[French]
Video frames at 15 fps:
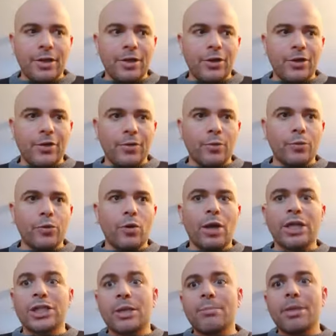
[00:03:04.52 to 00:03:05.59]
euh, on n'aura
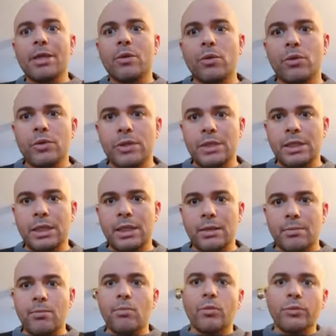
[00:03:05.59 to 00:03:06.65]
jamais osé
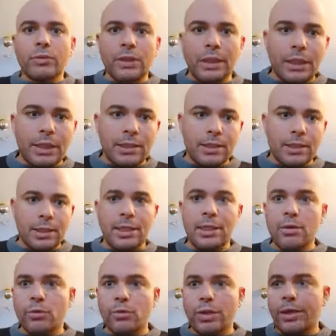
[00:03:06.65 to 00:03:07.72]
montrer ce qu'il
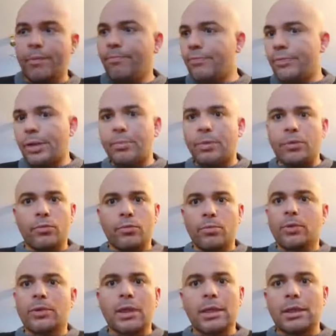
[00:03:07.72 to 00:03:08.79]
en est d'un point de vue
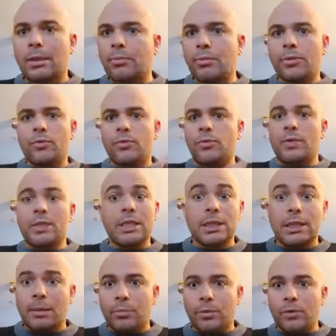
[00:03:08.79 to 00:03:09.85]
mental, d'un point de vue physique,
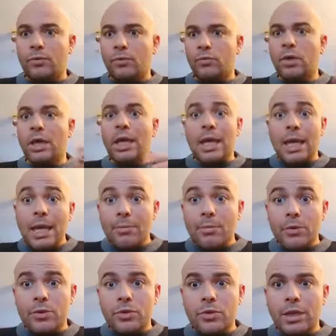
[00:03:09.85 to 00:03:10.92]
d'un point de vue
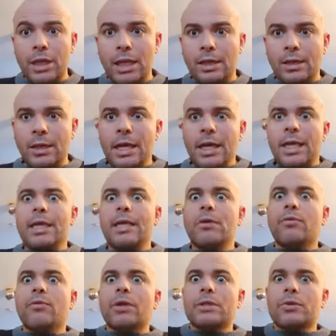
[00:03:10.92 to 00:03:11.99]
émotionnel et on
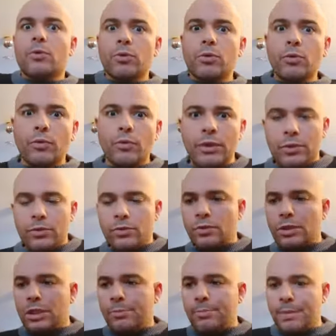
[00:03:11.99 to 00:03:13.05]
va se retrouver dans une
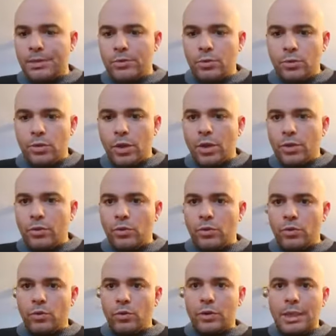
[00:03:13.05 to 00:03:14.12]
espèce de,
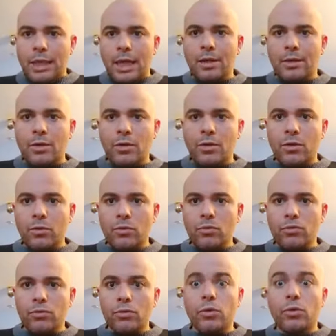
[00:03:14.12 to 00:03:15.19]
de, carcan où
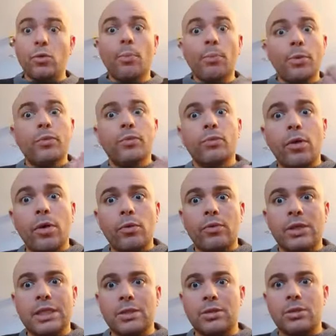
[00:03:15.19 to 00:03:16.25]
le peu de fois on va
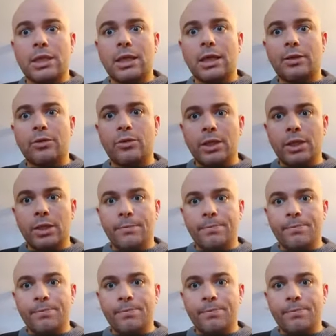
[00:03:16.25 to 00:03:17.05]
se sentir accueilli,